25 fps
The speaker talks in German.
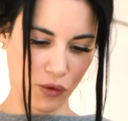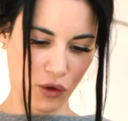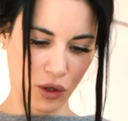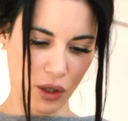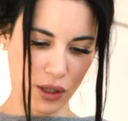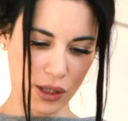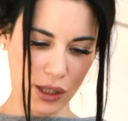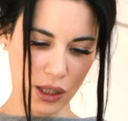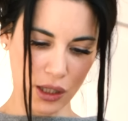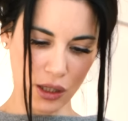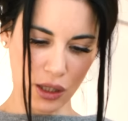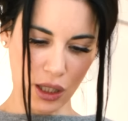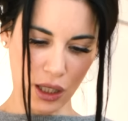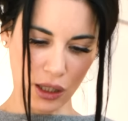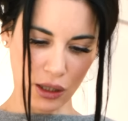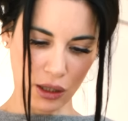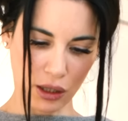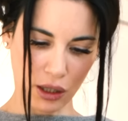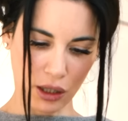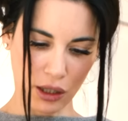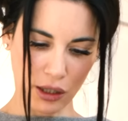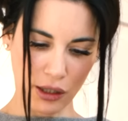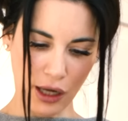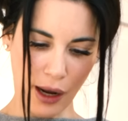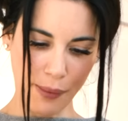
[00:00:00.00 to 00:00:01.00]
Das sind dann
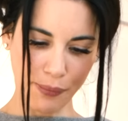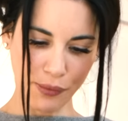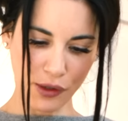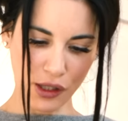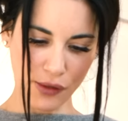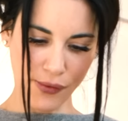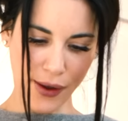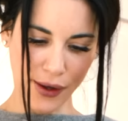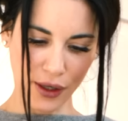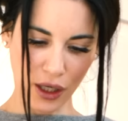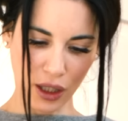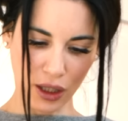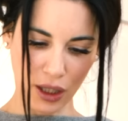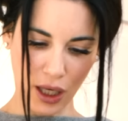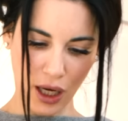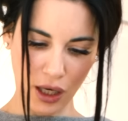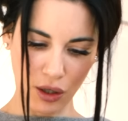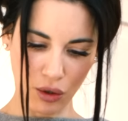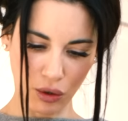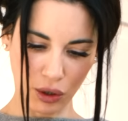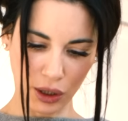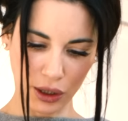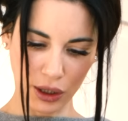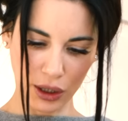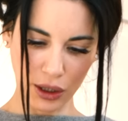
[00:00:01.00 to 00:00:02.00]
knapp 200
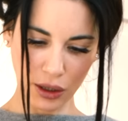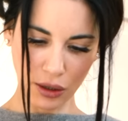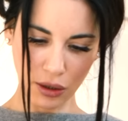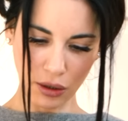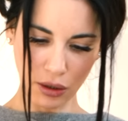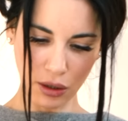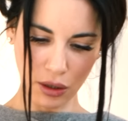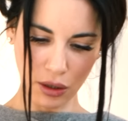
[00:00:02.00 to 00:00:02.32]
Kalorien,